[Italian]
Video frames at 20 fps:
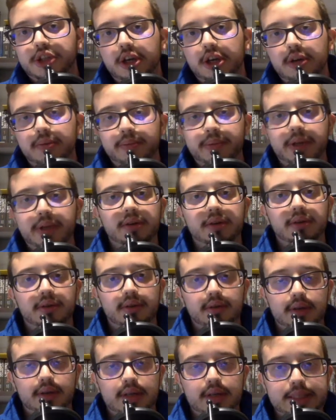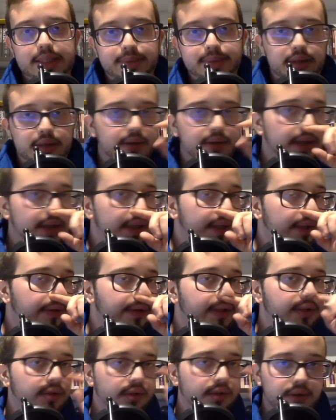un piccolo aspetto, in realtà è una
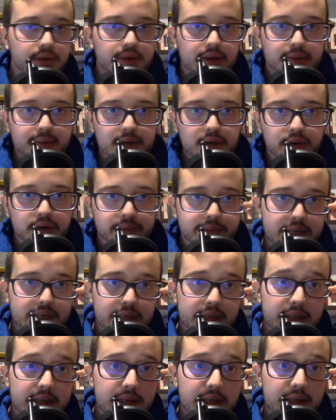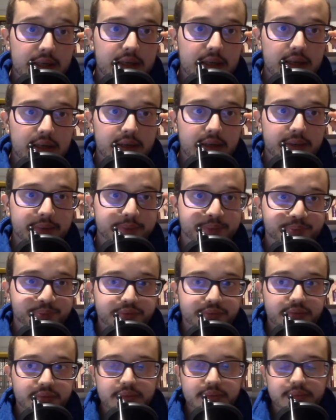sottotrama comica del
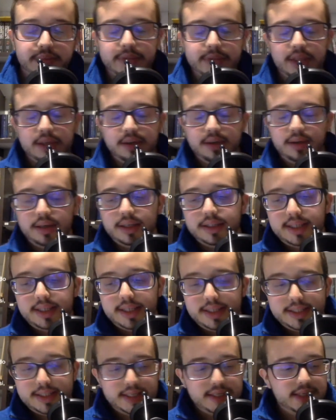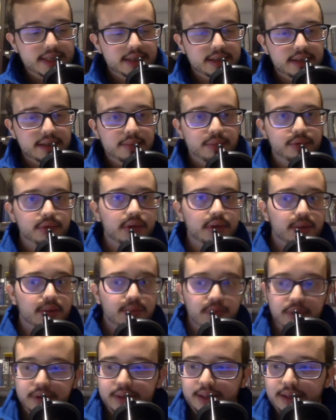eh, della serie che appunto è
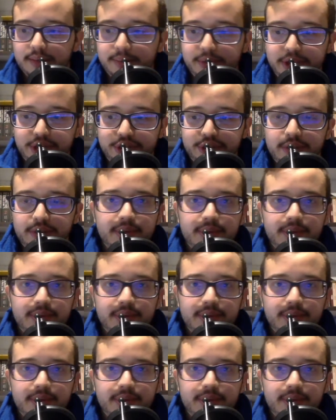Walter Bishop,